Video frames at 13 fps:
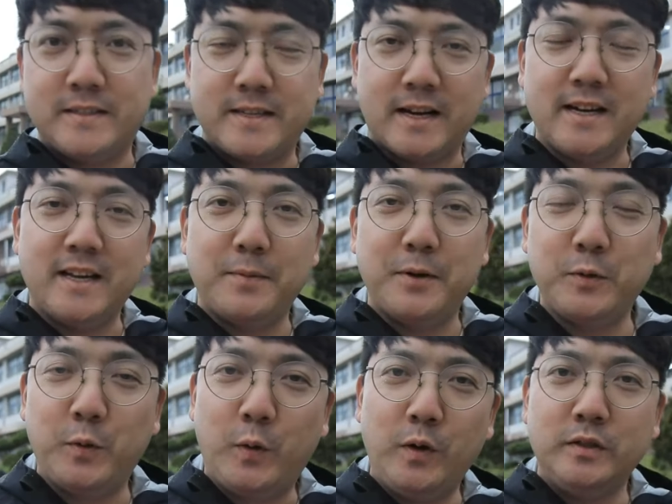제가
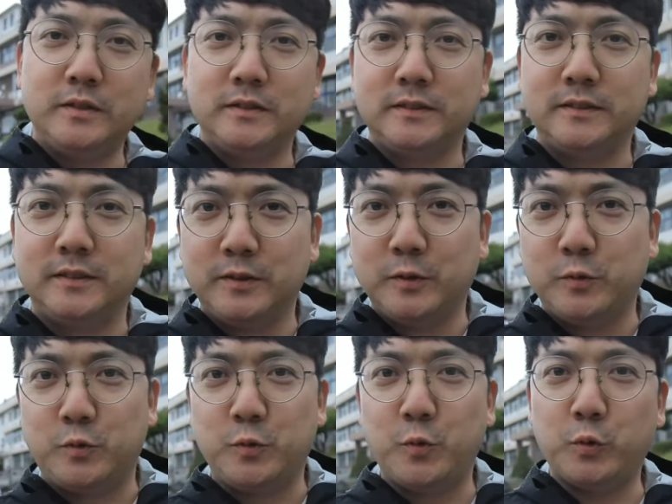이래봬도
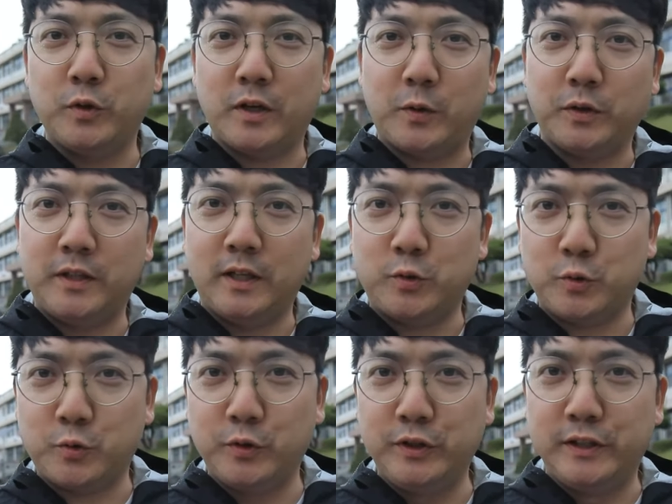중고등학교 때
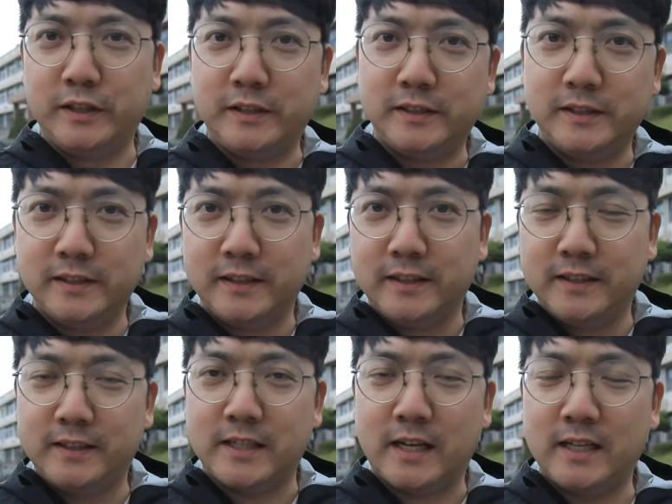축구를
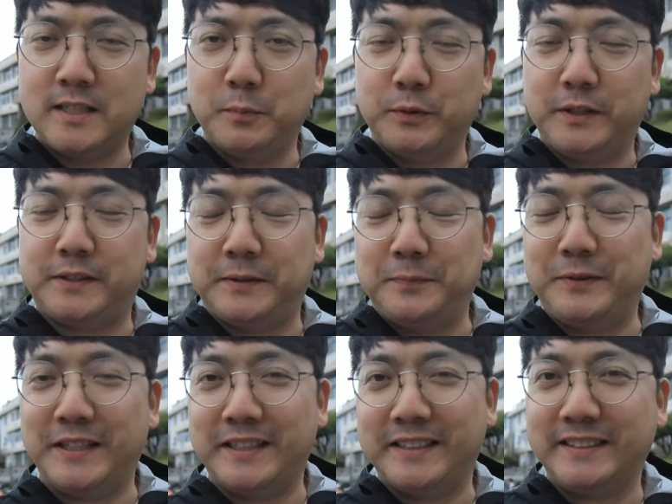잘하진
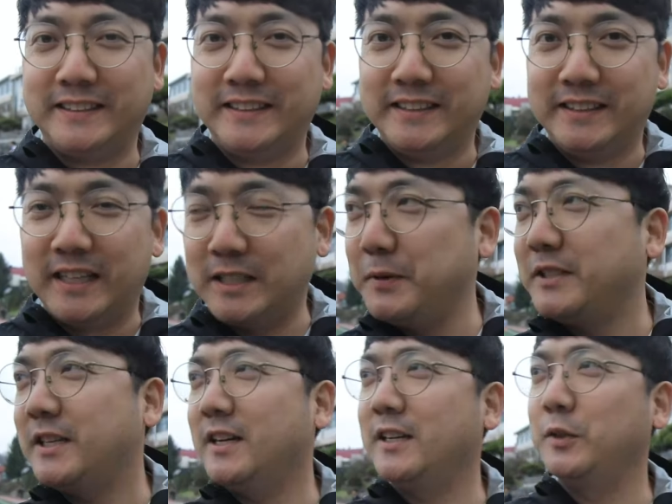못했습니다.
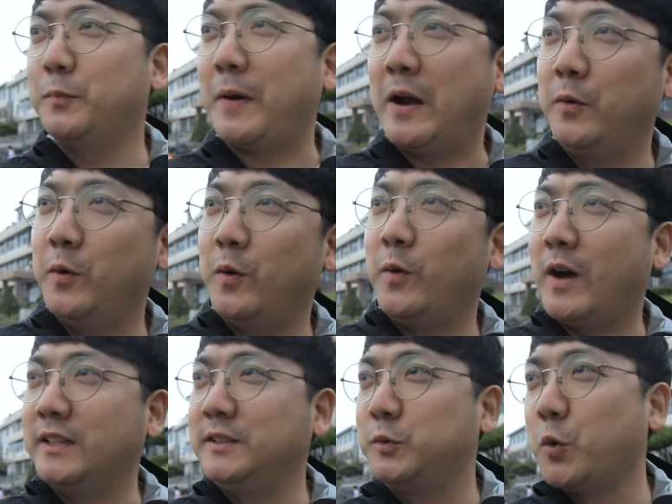하지만 제가 그래도 발로
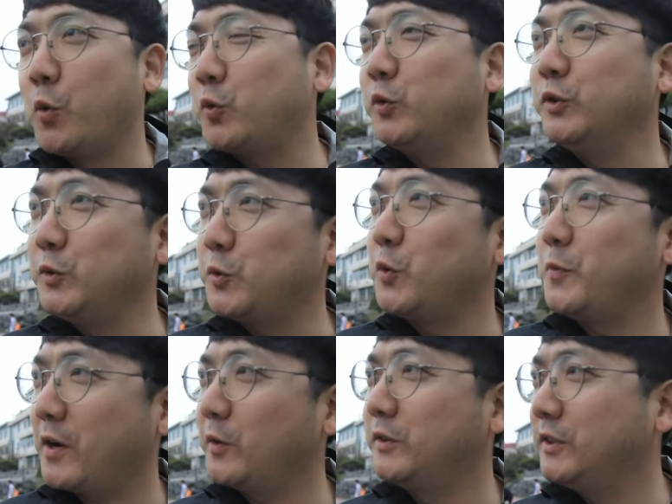하는 족구는
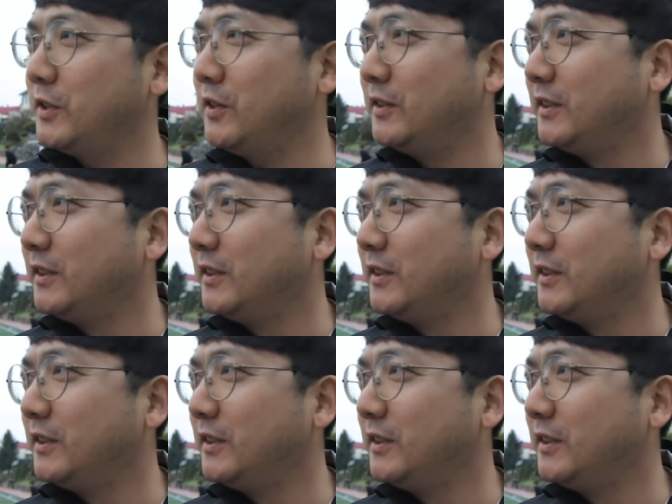조금 했거든요.